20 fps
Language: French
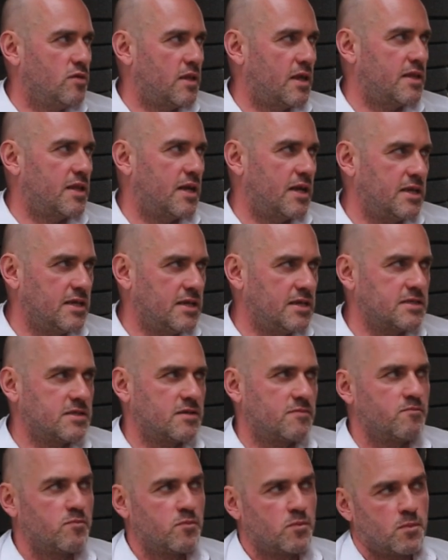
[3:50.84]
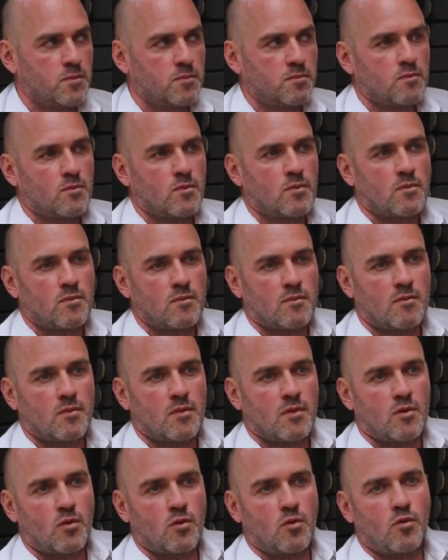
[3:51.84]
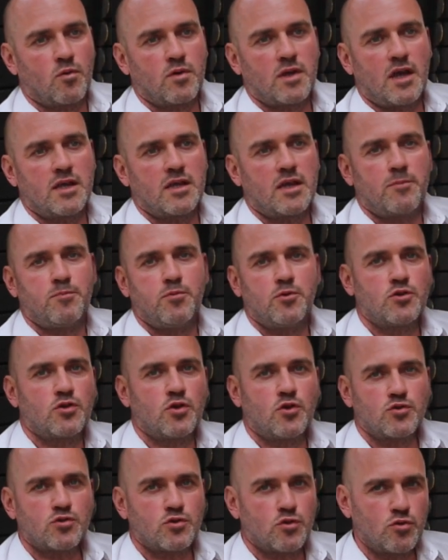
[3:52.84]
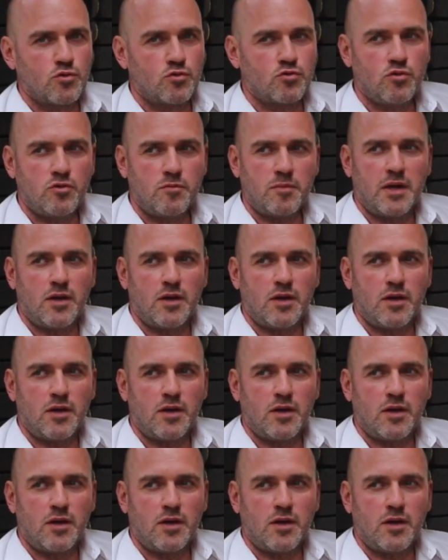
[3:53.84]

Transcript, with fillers: une analyse, on gagne un peu de temps sur le coup,